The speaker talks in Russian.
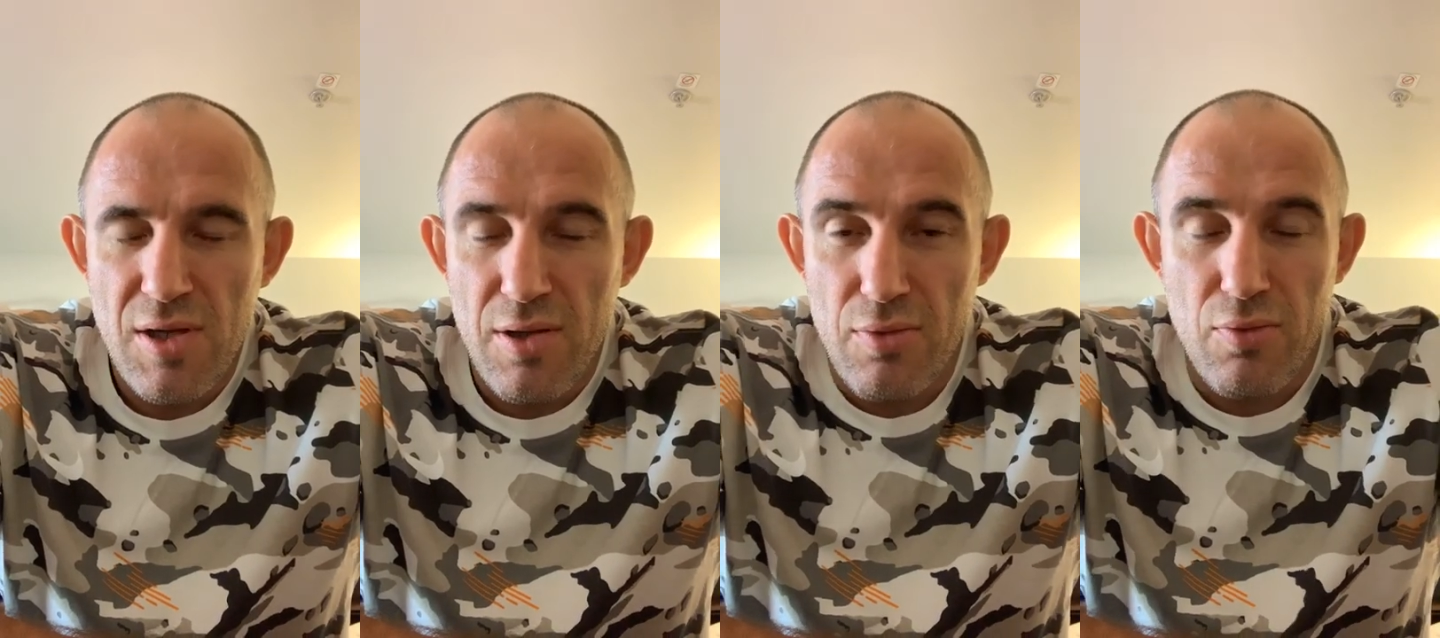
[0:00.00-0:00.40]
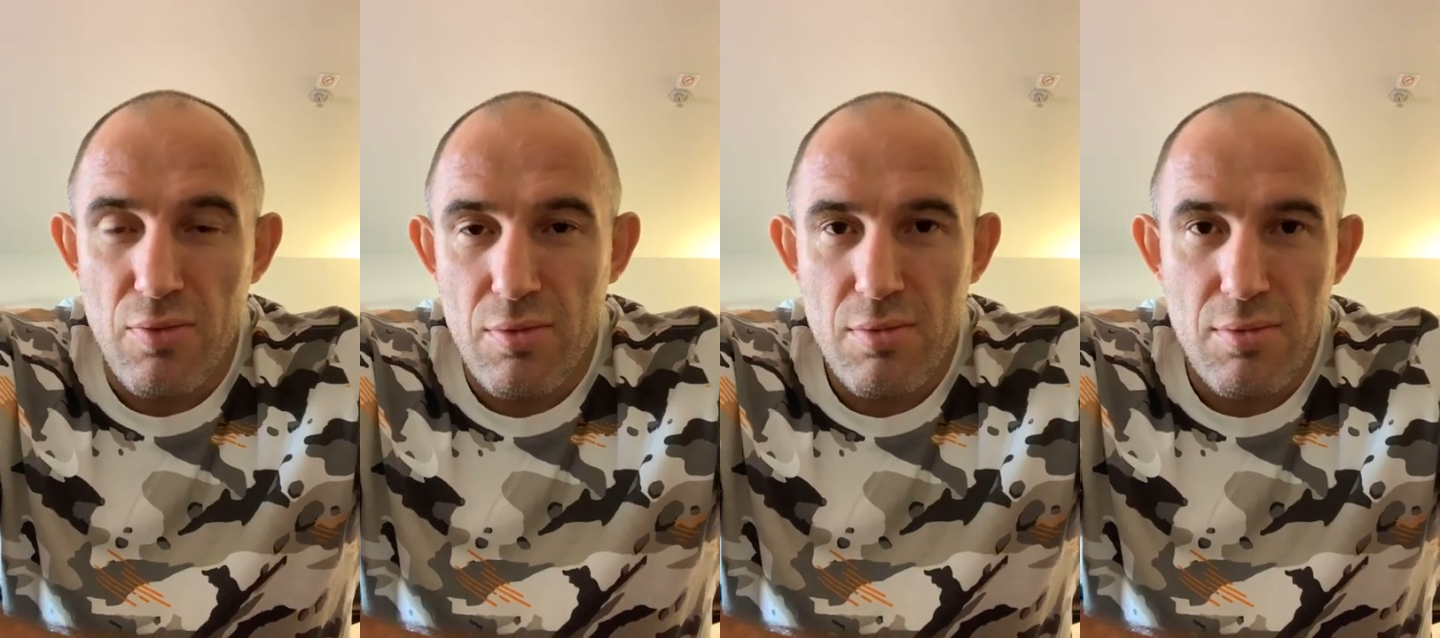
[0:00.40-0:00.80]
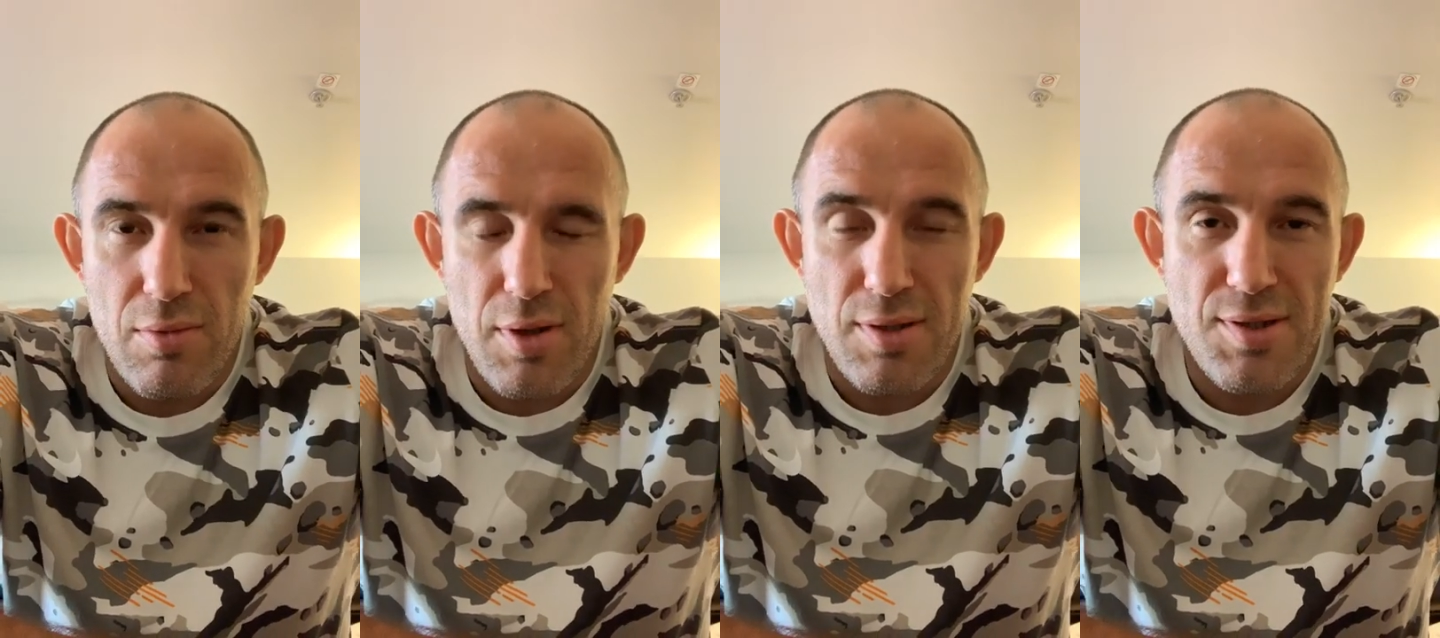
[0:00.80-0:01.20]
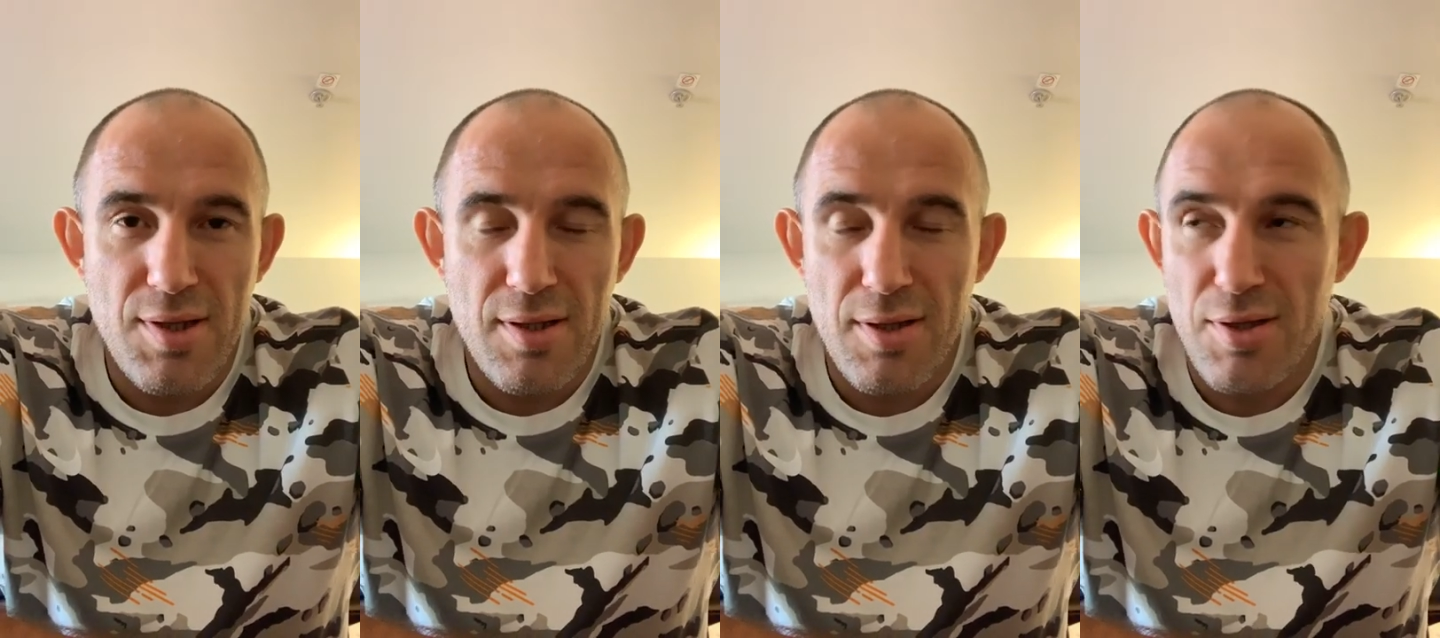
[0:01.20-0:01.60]
Ну, раз
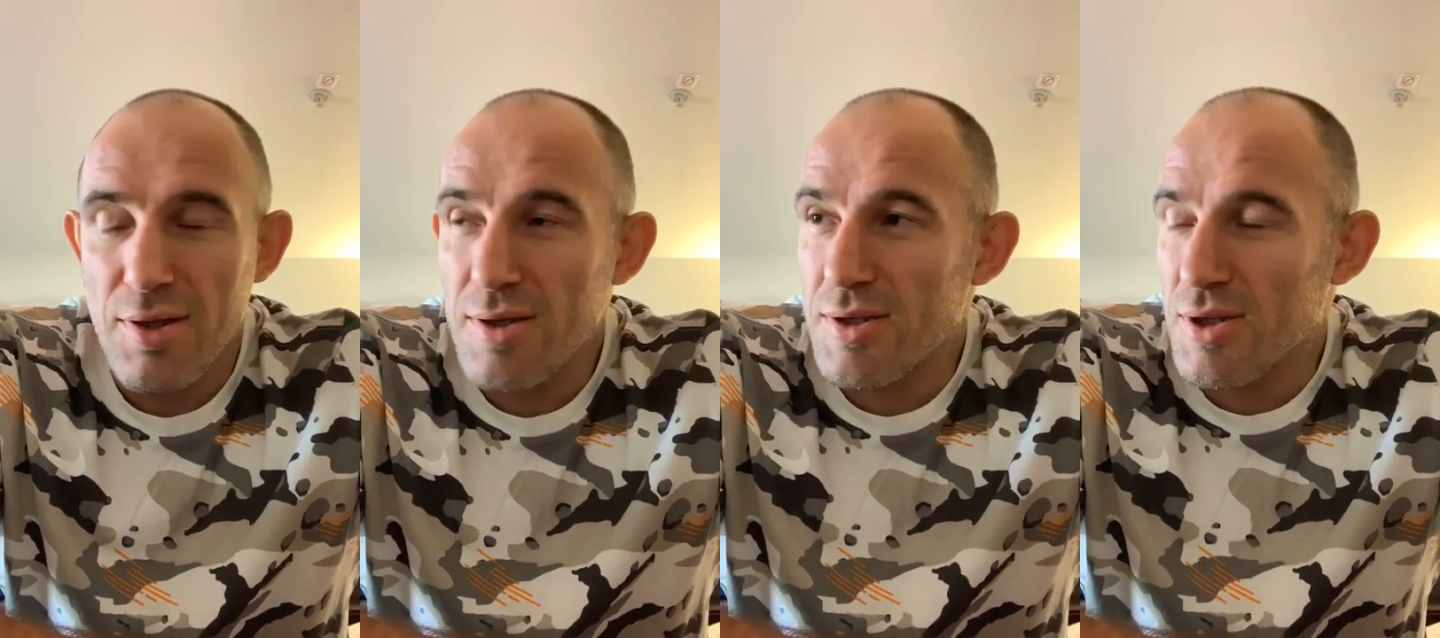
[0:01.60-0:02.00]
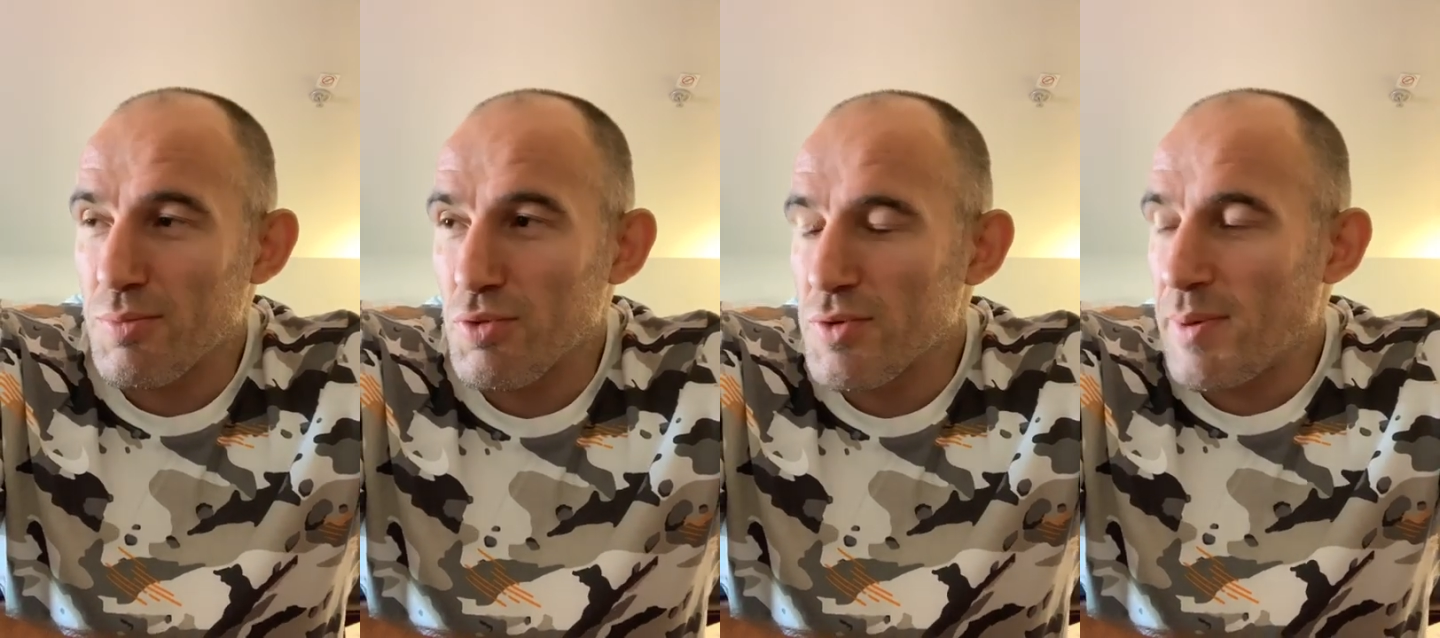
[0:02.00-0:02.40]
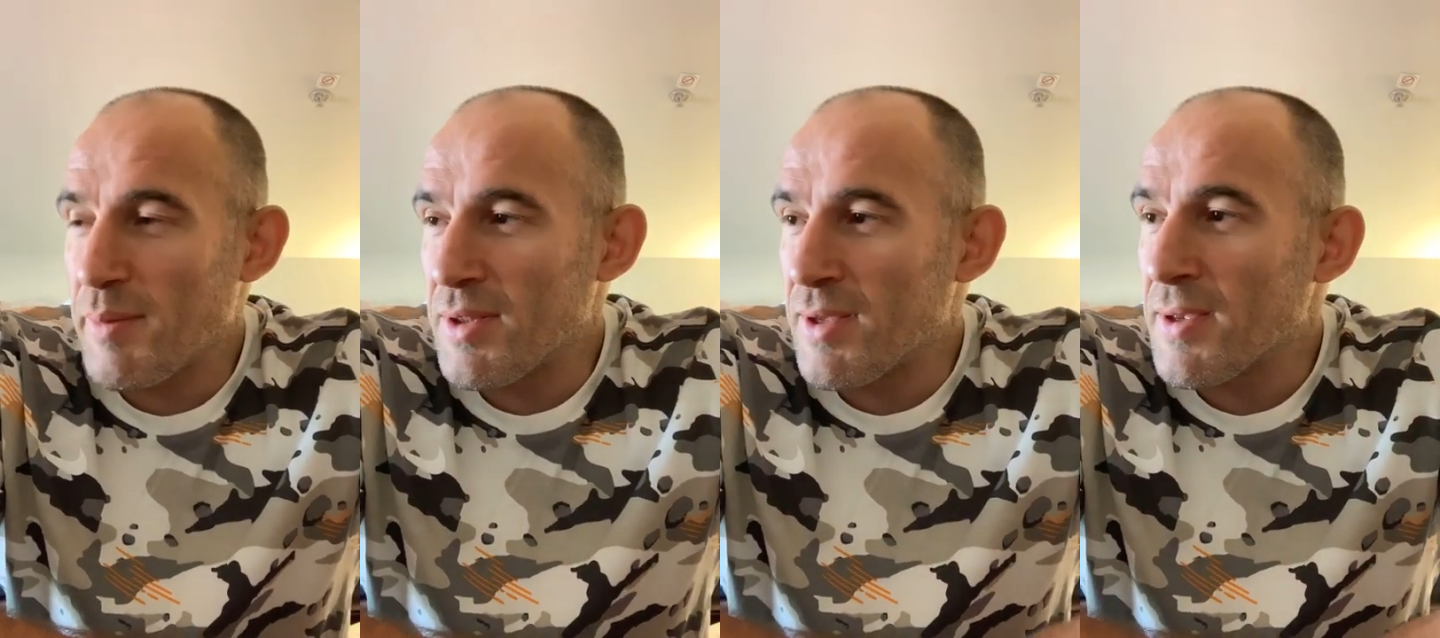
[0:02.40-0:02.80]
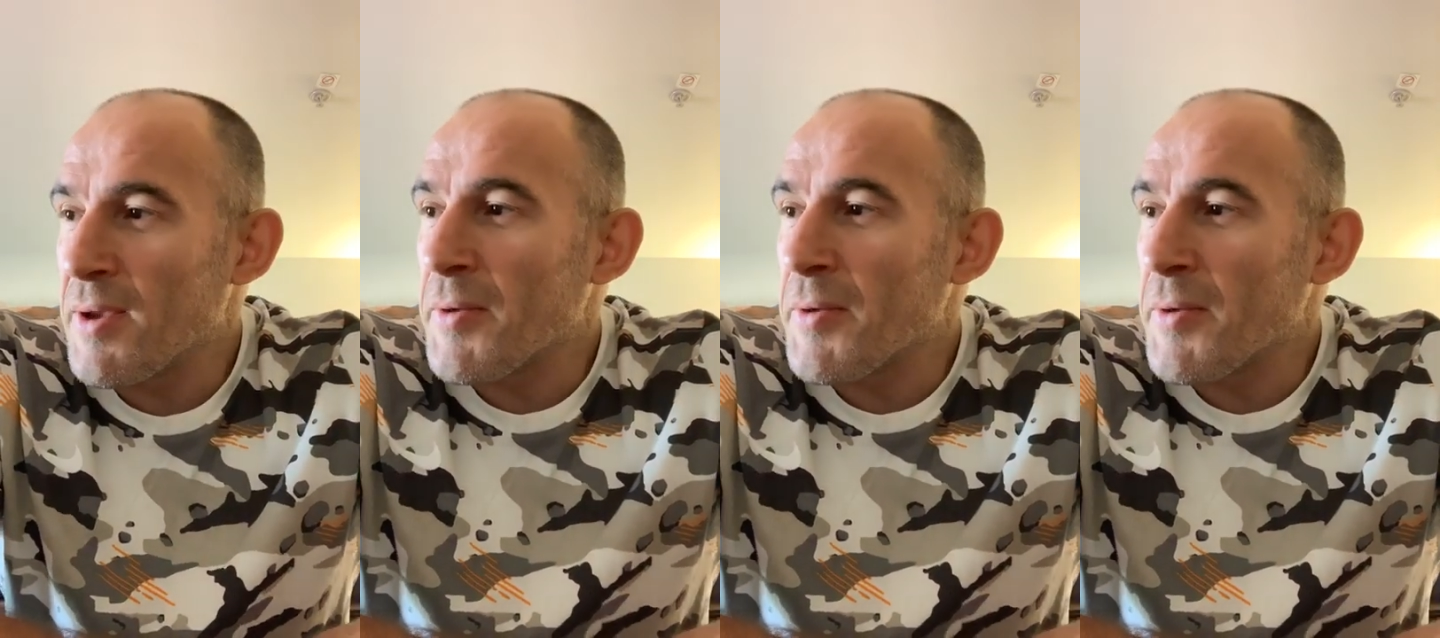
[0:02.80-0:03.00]
сильно интересно, сейчас буду вспоминать.